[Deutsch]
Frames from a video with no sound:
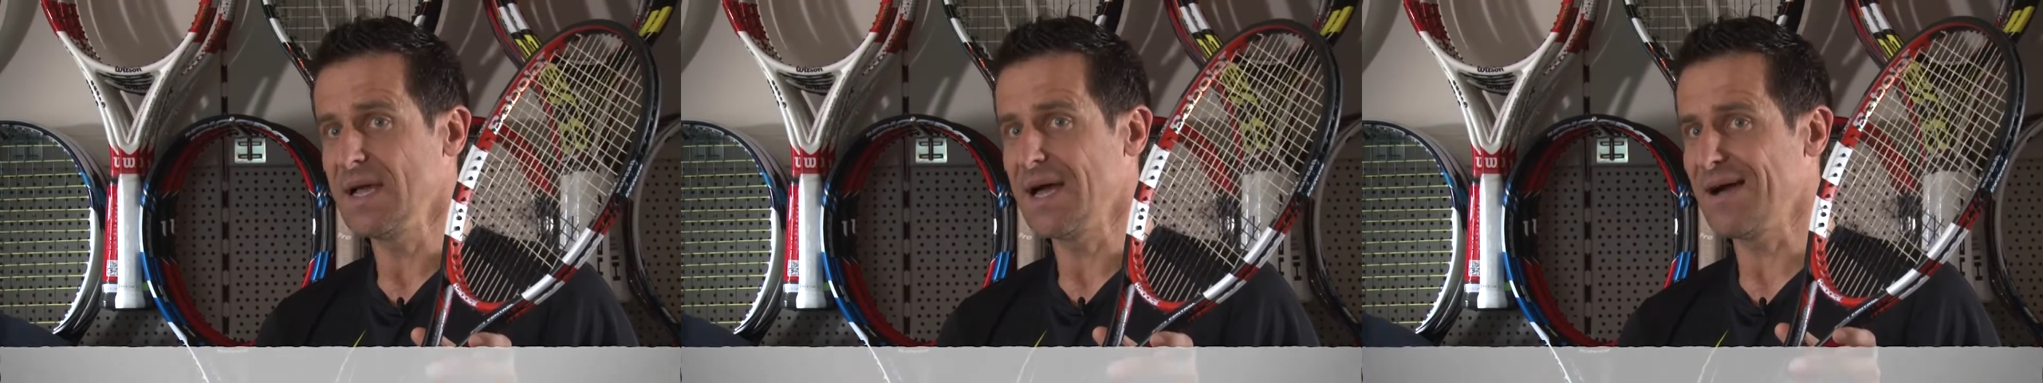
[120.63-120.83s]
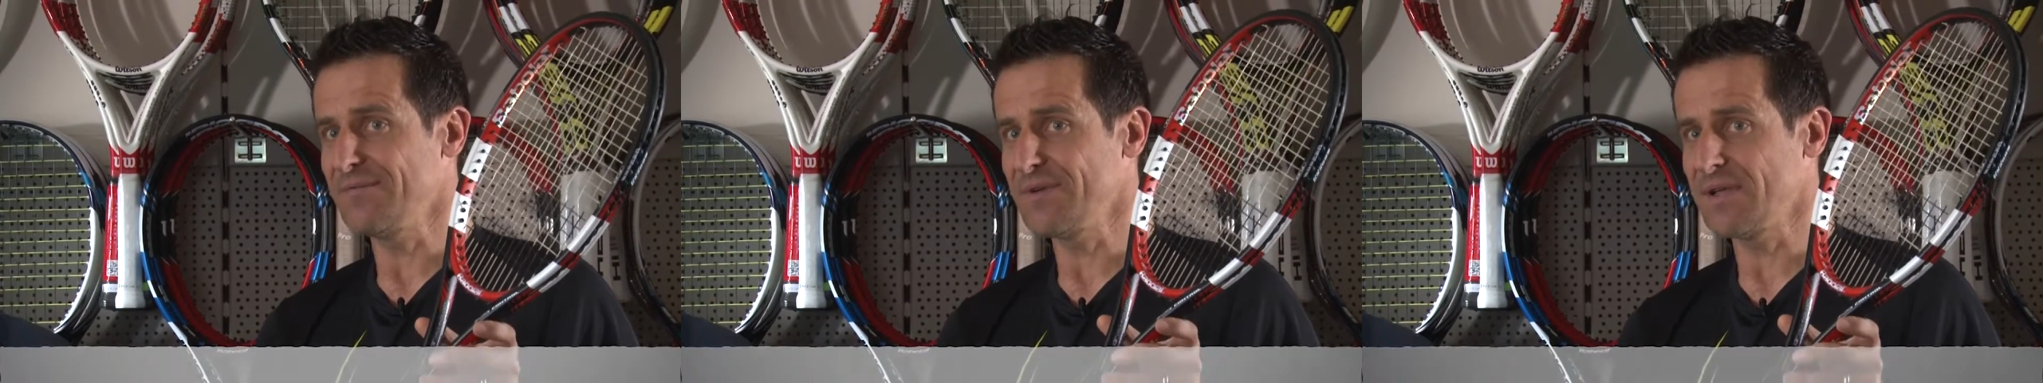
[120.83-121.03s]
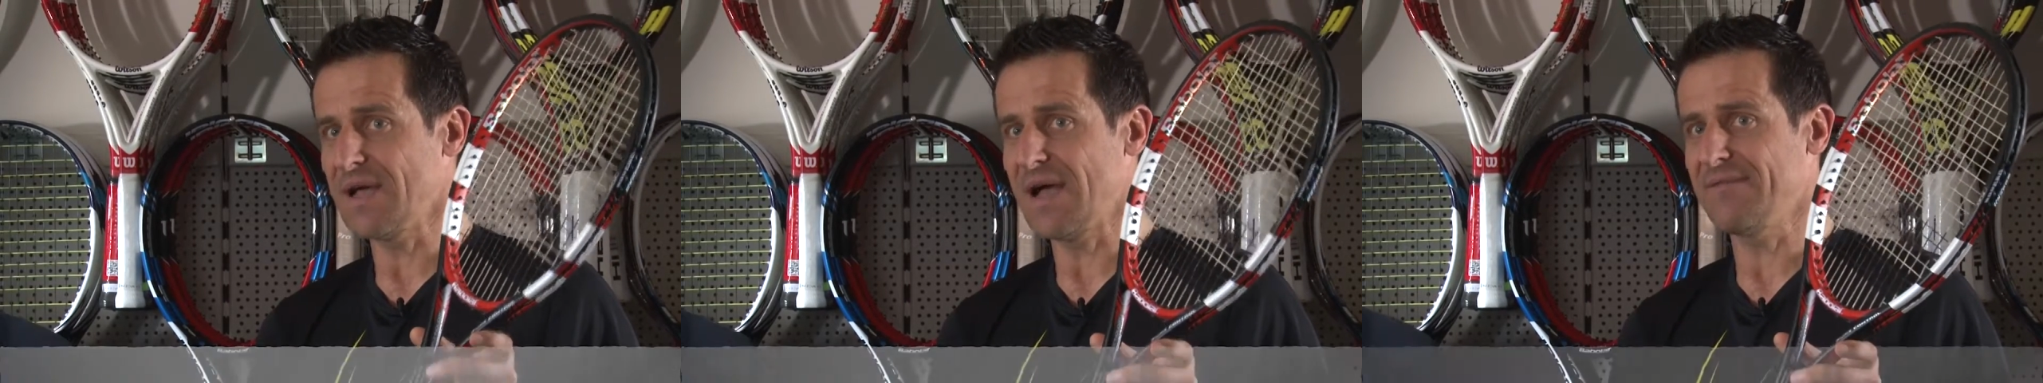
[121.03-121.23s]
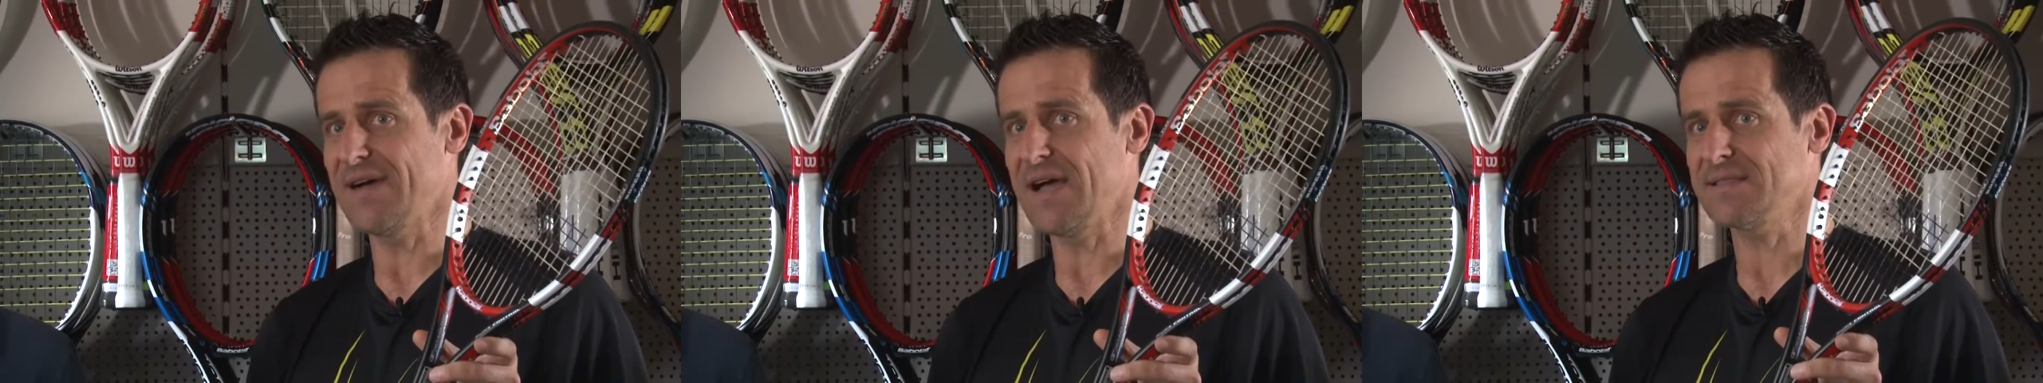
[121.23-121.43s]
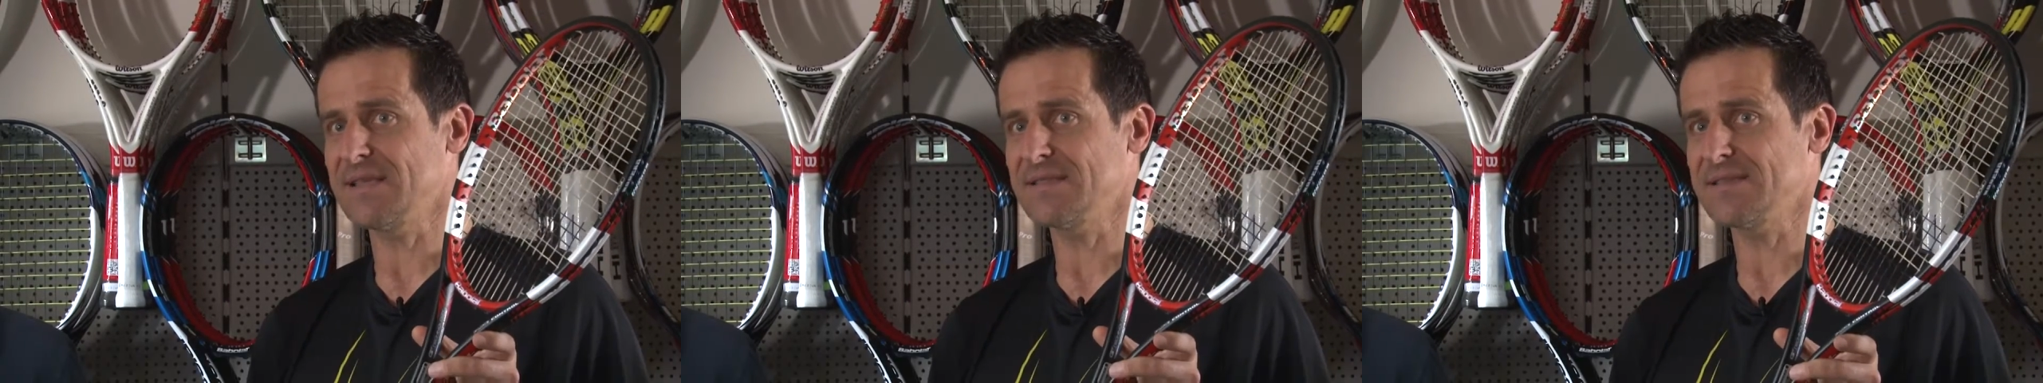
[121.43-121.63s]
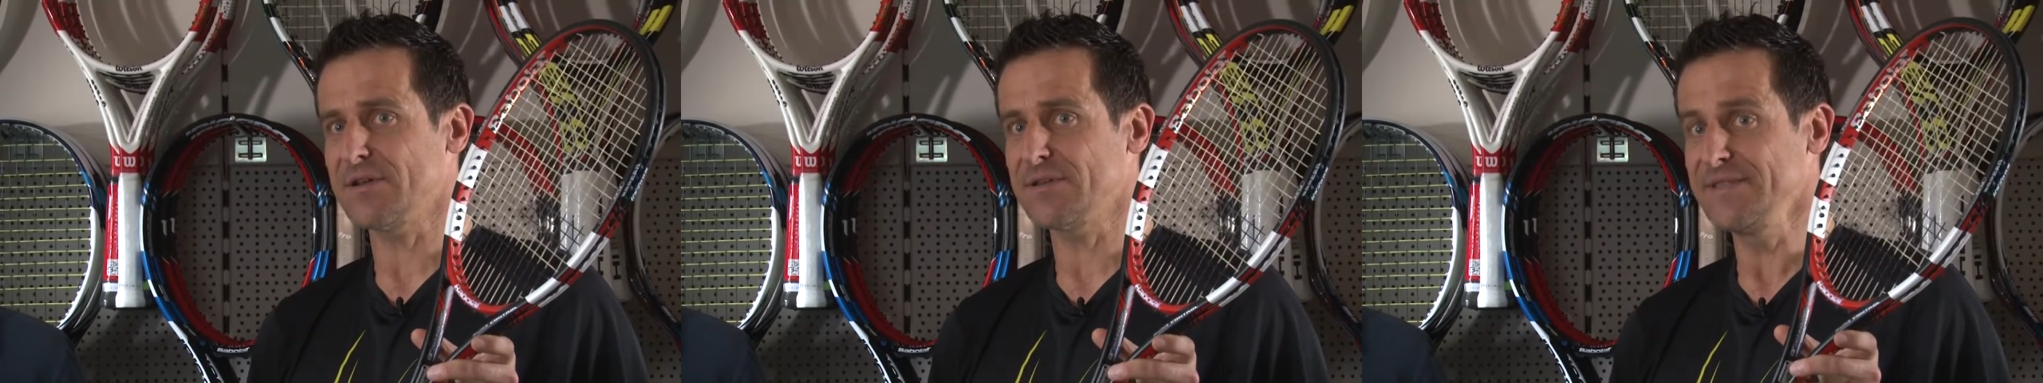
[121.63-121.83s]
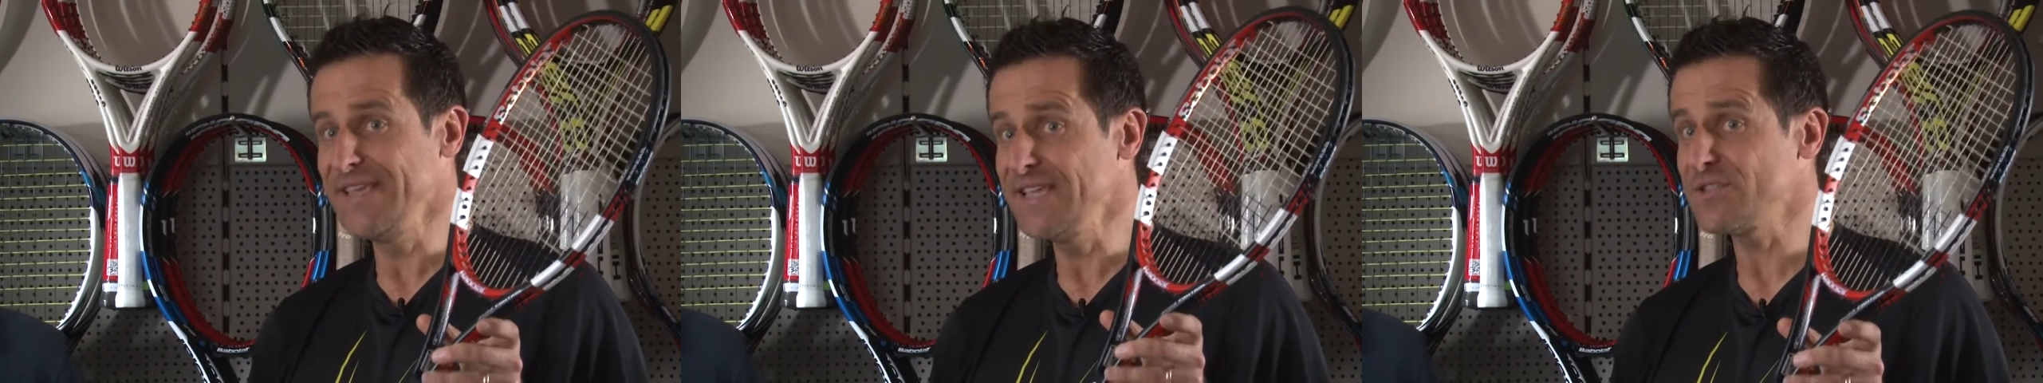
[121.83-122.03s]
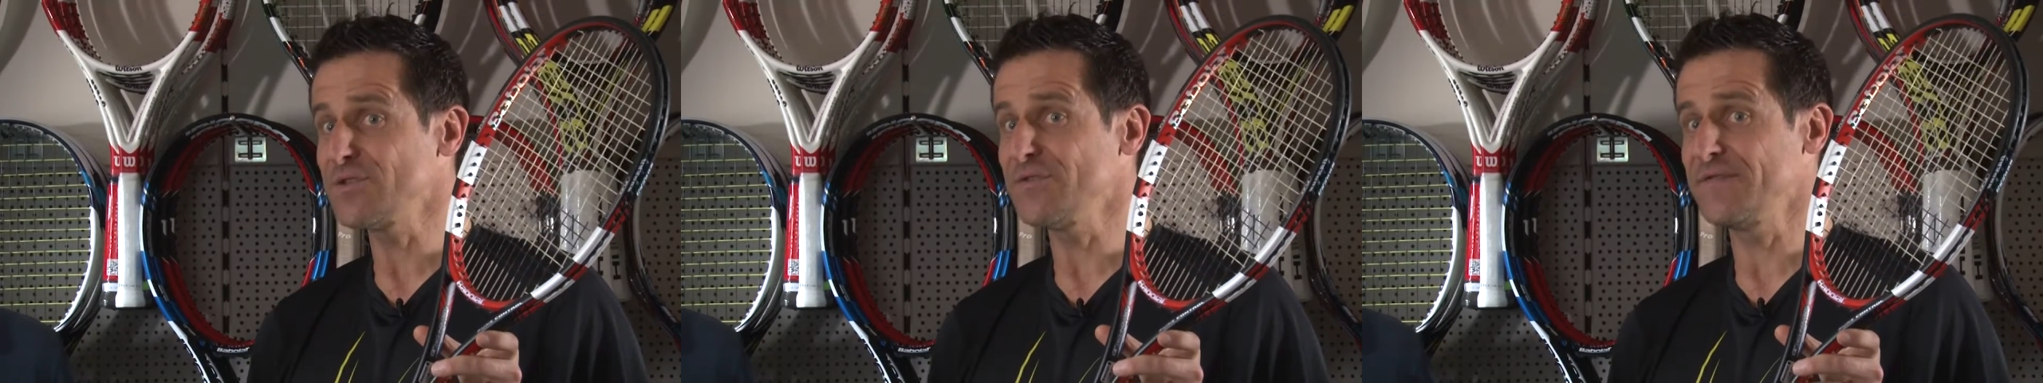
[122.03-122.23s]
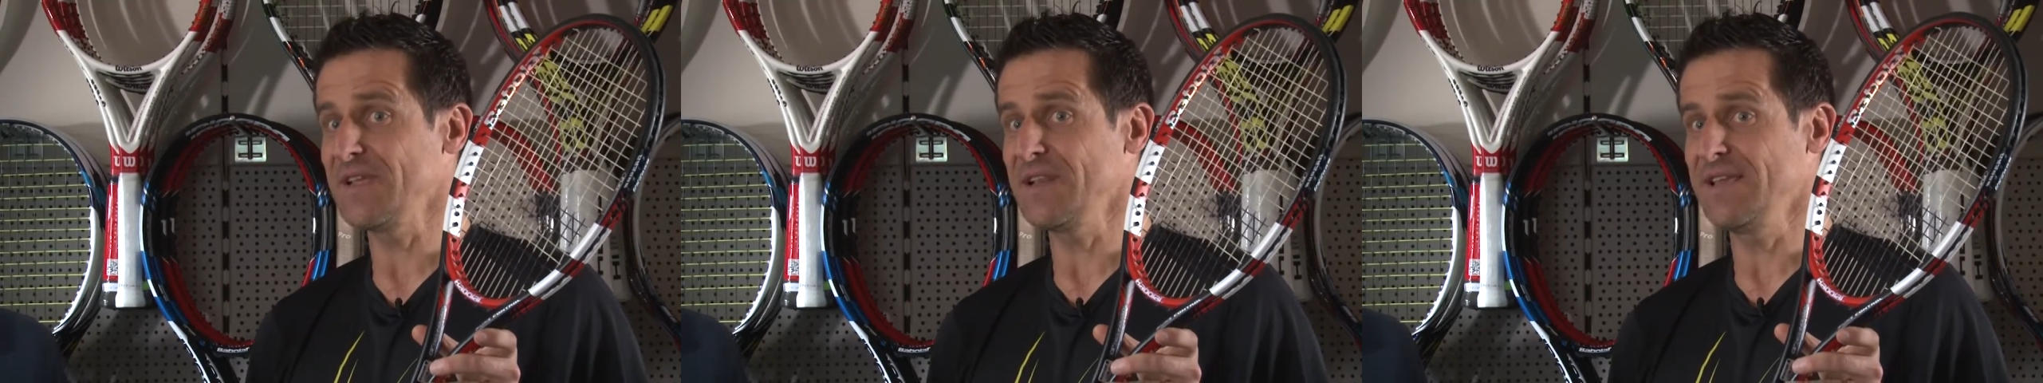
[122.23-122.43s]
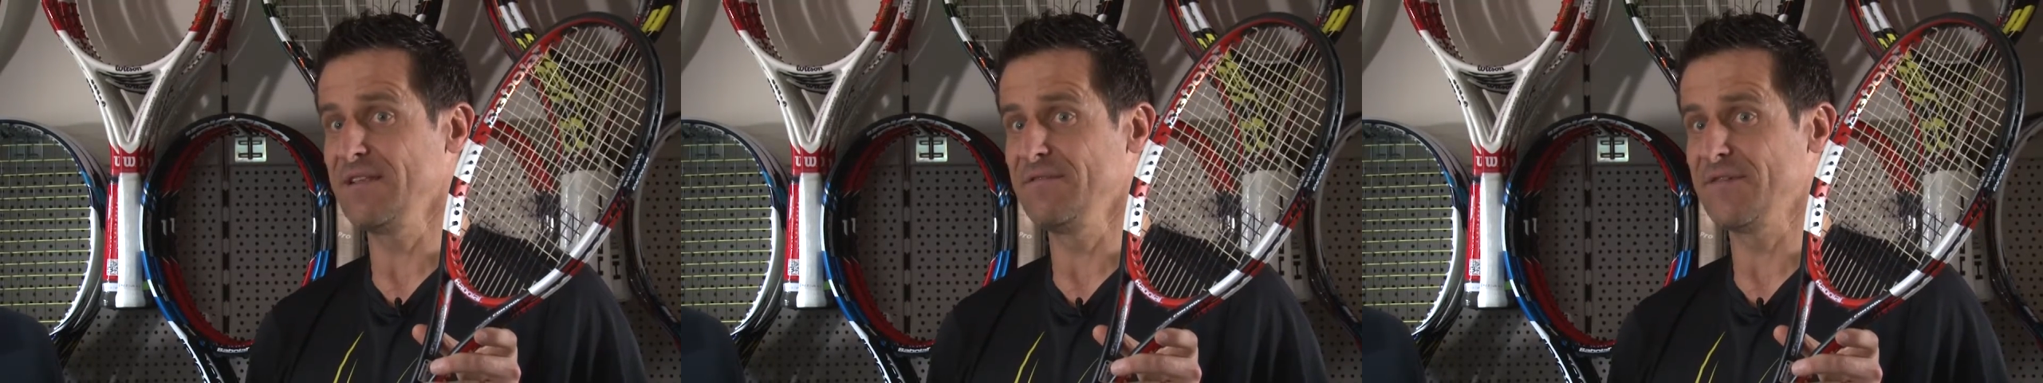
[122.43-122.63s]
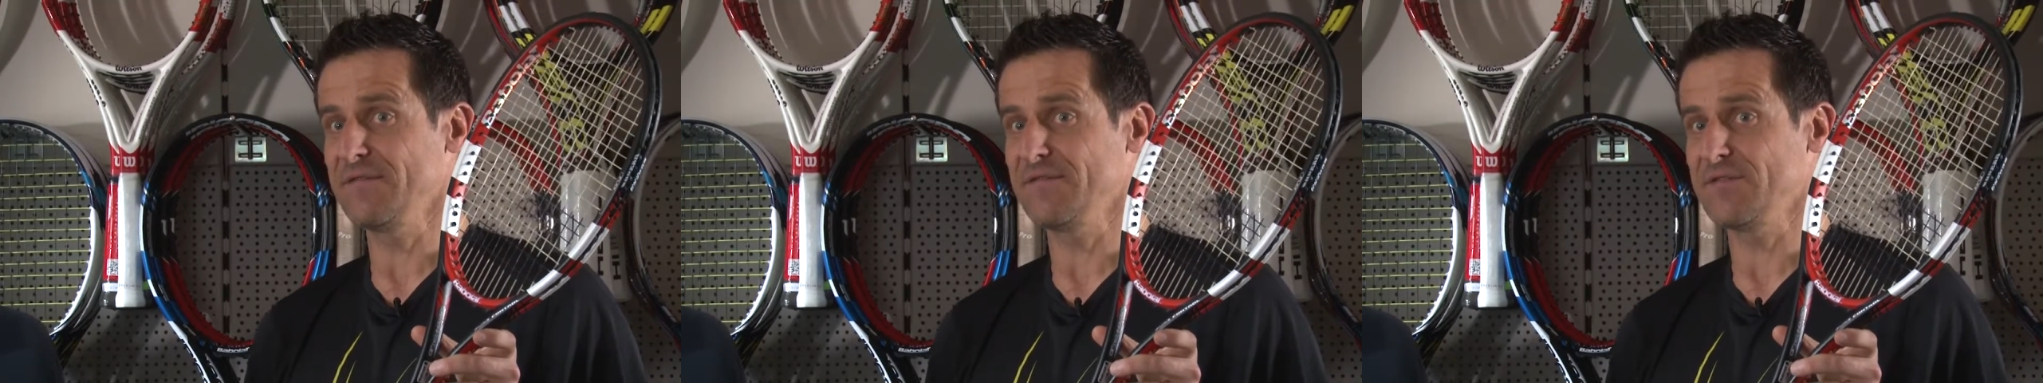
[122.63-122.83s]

aber erwartet euch nicht zu viel Hilfe